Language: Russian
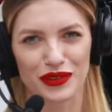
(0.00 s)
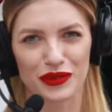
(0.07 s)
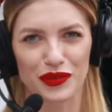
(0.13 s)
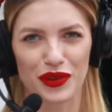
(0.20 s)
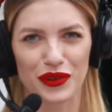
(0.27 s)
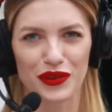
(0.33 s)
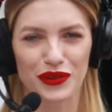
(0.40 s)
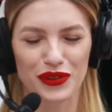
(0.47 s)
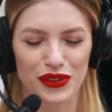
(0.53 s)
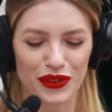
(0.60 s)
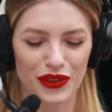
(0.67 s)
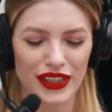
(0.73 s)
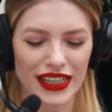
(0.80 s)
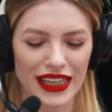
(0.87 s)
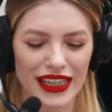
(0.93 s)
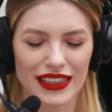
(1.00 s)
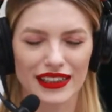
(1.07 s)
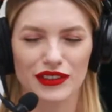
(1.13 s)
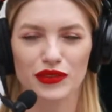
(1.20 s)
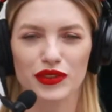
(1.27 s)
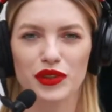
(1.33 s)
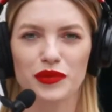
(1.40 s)
зовут Марго Лучко. И
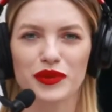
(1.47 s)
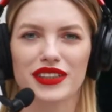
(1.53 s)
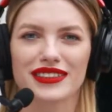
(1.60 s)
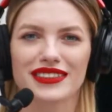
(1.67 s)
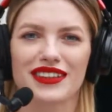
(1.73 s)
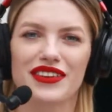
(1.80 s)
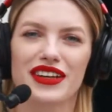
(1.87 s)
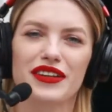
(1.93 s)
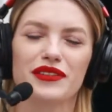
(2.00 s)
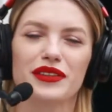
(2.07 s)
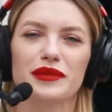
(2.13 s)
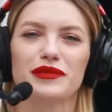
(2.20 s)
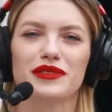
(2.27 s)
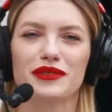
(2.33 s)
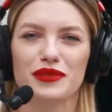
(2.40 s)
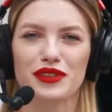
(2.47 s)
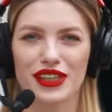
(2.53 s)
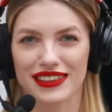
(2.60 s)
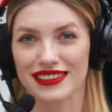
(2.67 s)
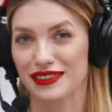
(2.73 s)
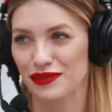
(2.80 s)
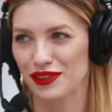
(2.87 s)
сегодня мы разговариваем с
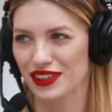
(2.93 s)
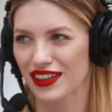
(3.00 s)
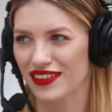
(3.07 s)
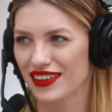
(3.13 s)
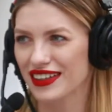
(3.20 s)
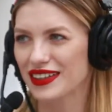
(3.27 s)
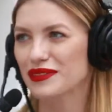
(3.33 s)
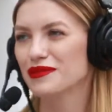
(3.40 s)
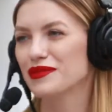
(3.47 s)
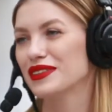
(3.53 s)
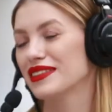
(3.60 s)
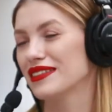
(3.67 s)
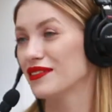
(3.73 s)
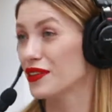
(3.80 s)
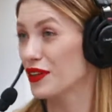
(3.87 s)
замечательным человеком, э,